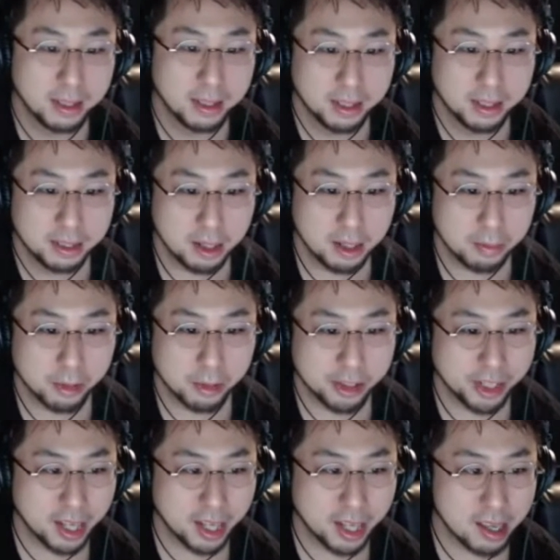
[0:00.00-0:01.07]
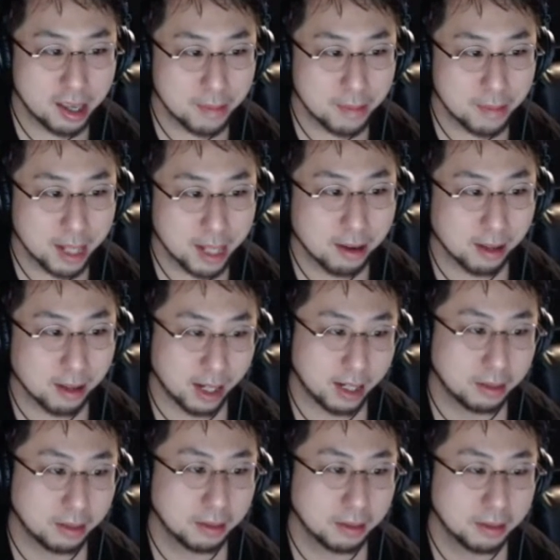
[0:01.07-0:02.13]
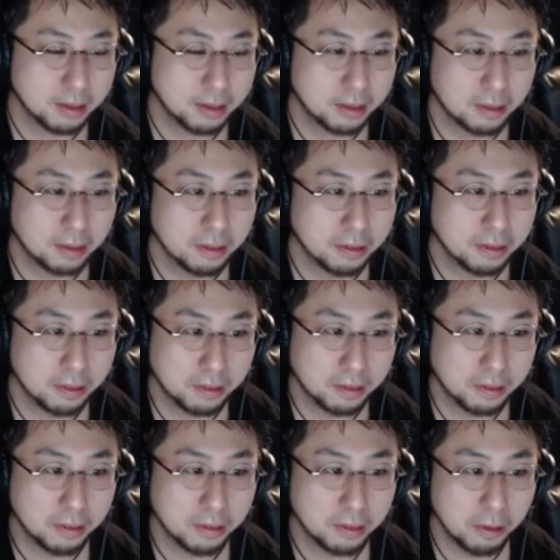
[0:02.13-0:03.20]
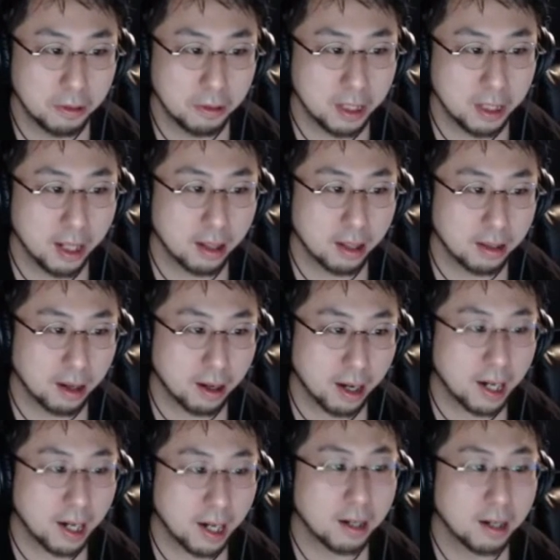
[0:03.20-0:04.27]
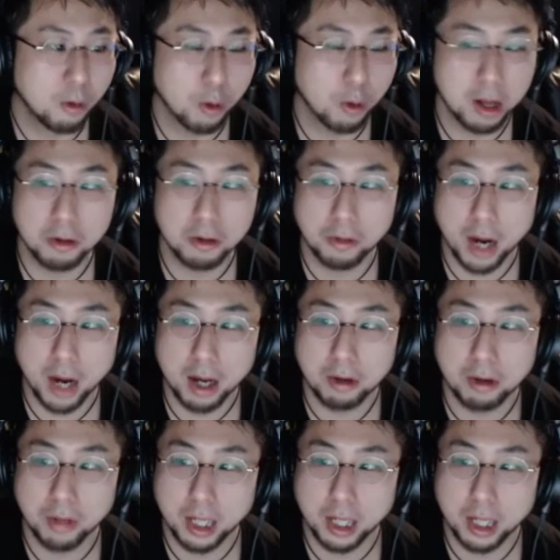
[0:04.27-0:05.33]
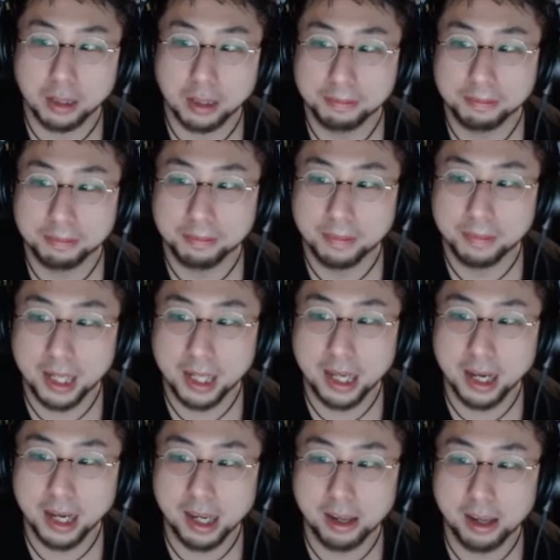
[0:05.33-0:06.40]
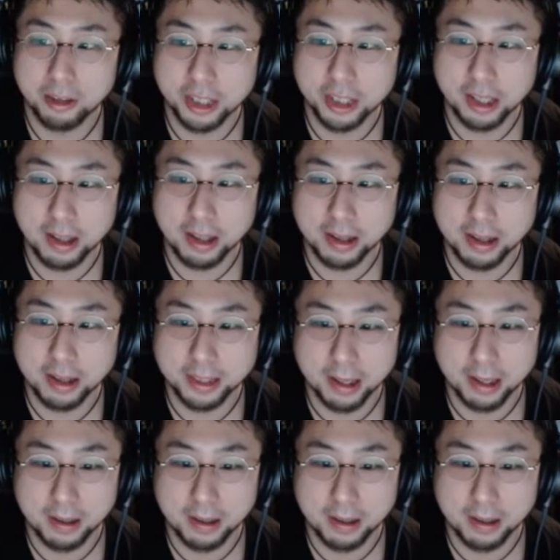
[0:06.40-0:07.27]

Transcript: でもぶっちゃけイケメンだよな。うん。女だったら惚れるのわかるわ。はい、入り直し行ってらっしゃい。